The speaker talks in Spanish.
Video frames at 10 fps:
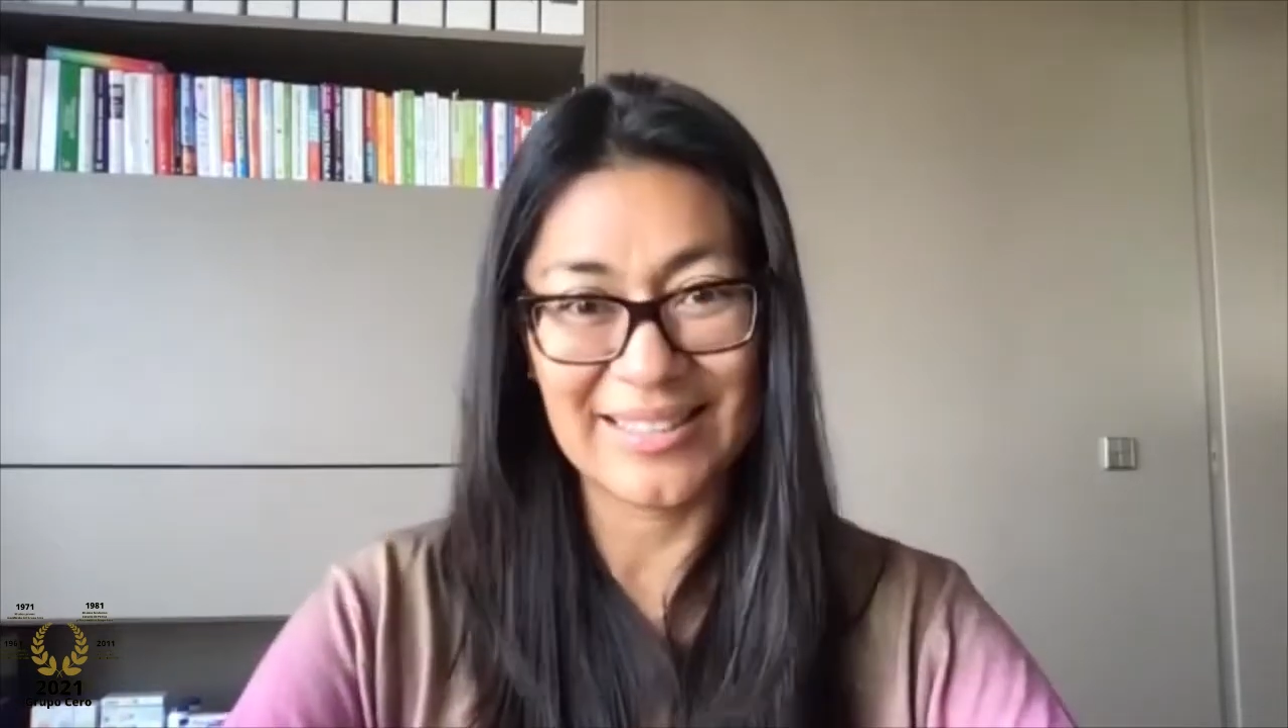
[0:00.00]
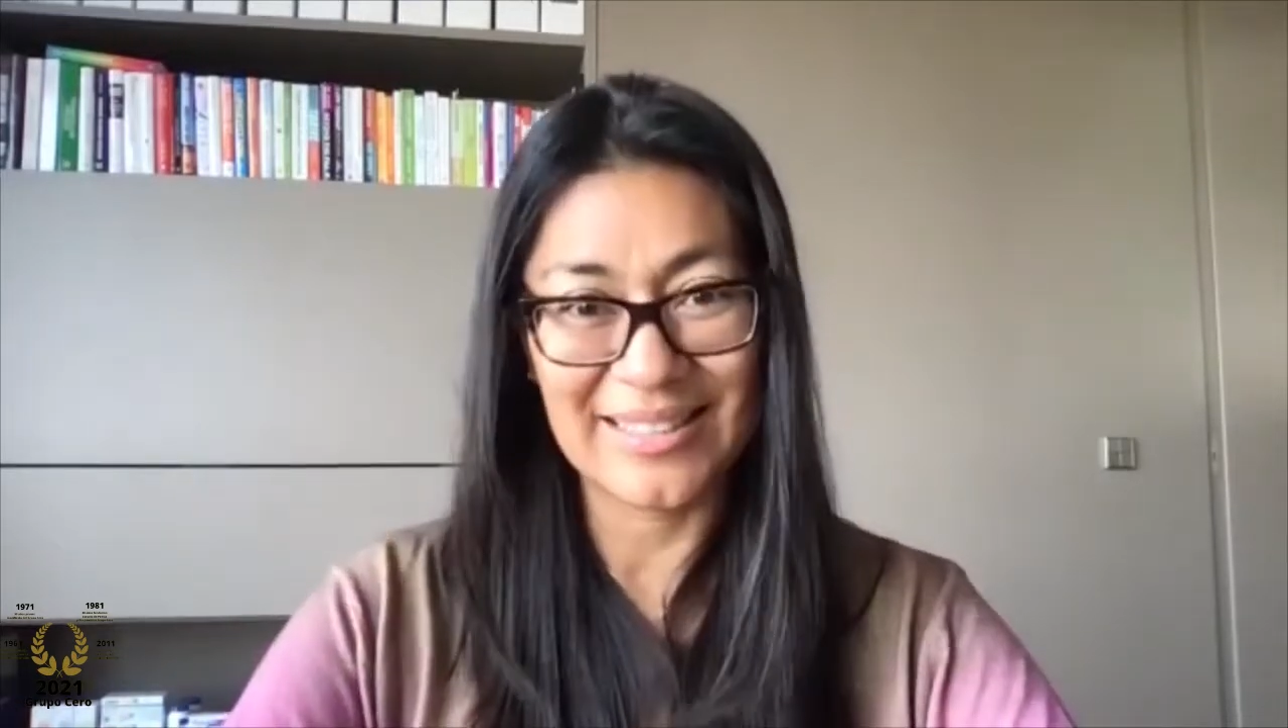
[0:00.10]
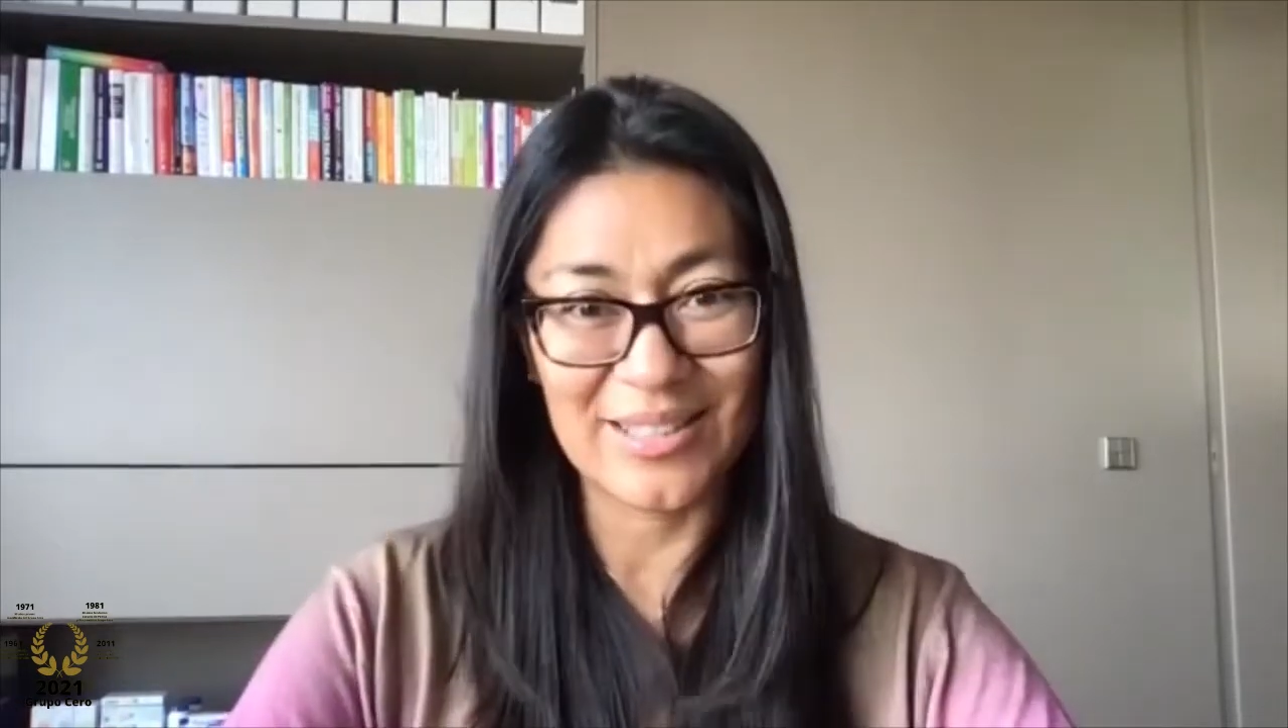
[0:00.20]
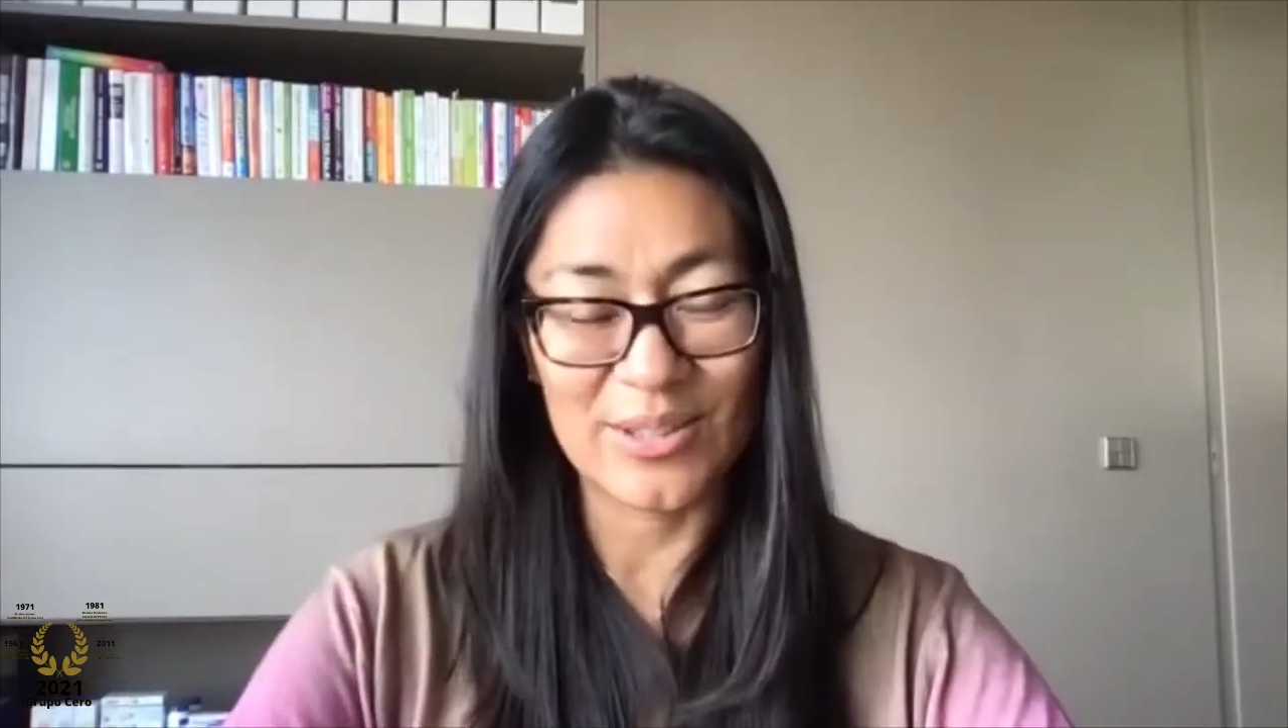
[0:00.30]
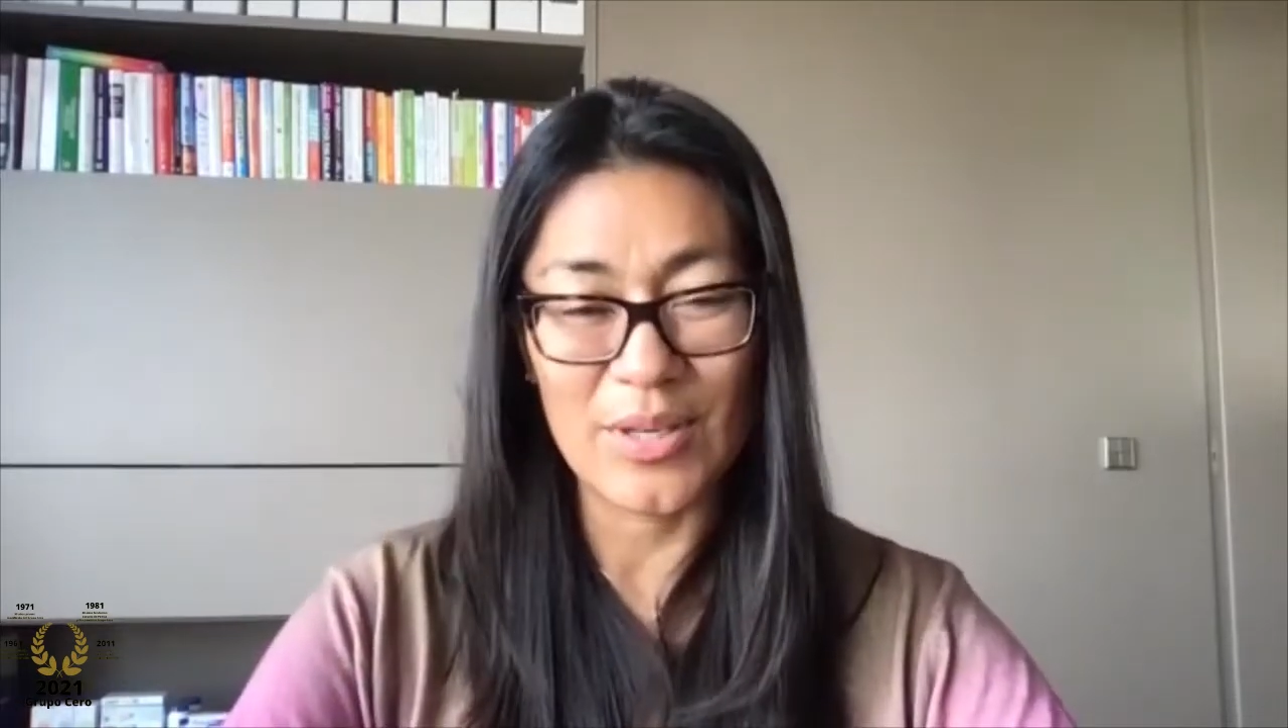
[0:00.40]

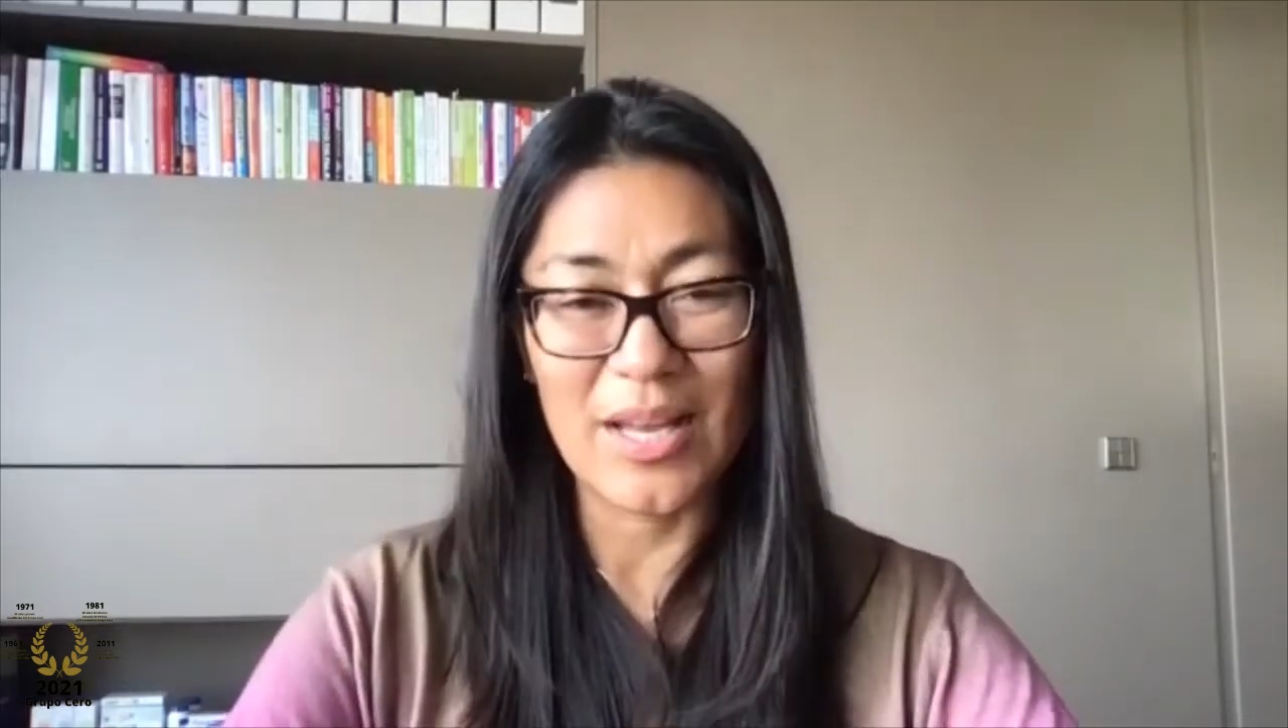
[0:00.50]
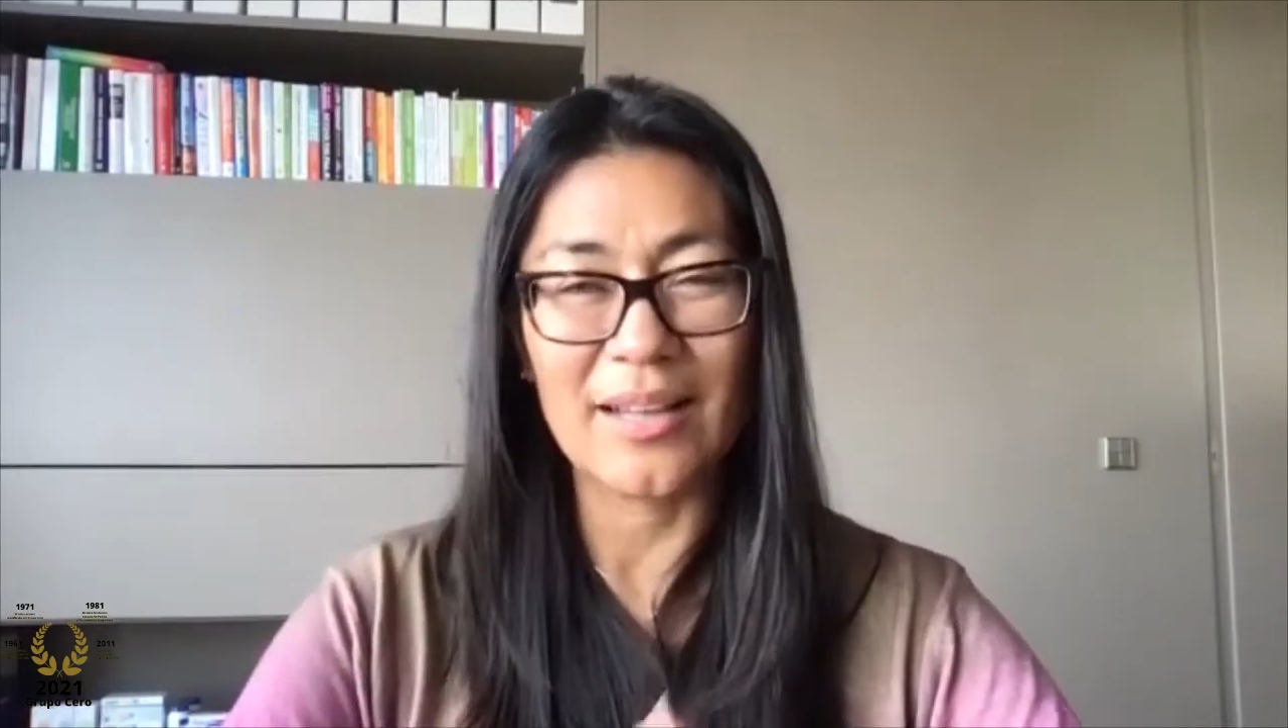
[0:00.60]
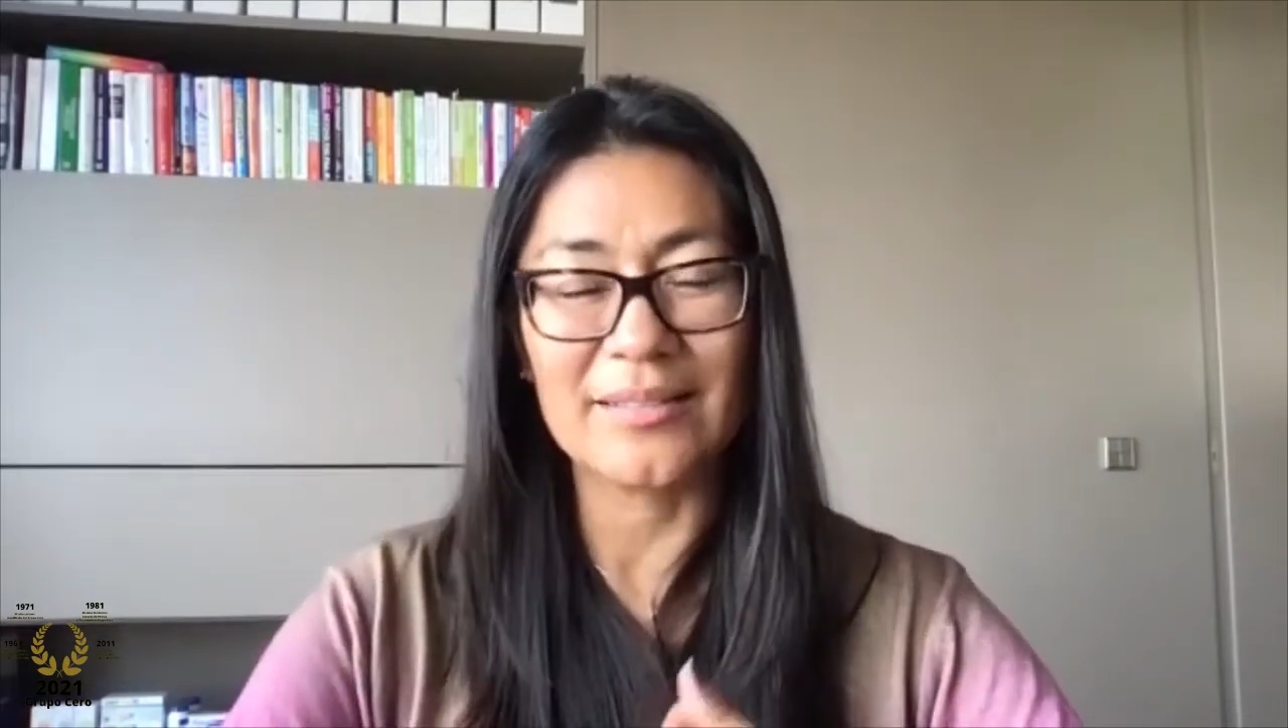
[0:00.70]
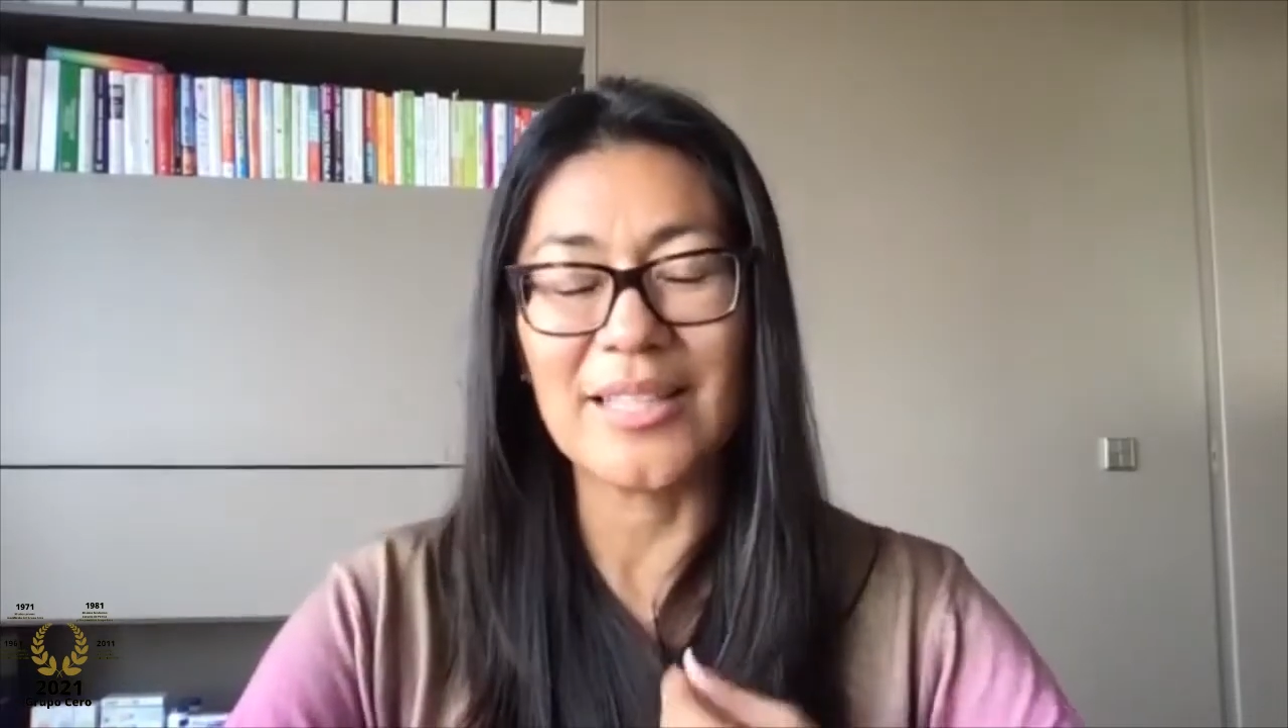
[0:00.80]
Esto ya